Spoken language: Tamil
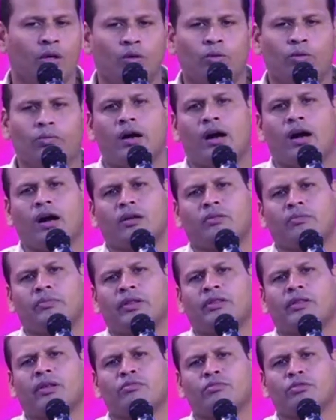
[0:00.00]
உப
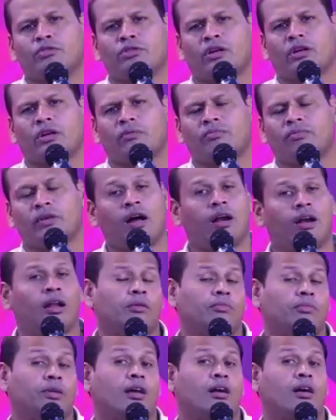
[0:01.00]
ஆகமத்தின் புஸ்தகம்
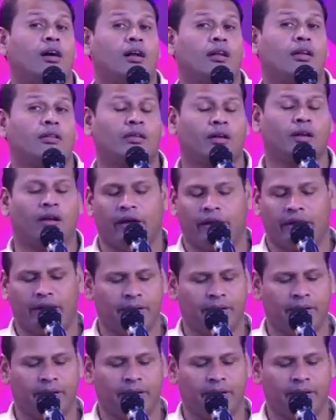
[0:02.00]
நாலாம் அதிகாரத்தில்